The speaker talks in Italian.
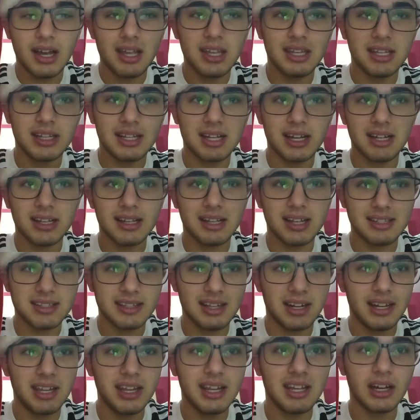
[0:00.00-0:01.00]
in ca-
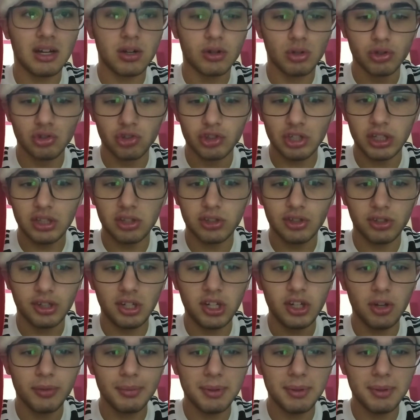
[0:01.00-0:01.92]
casalinga contro il Torino,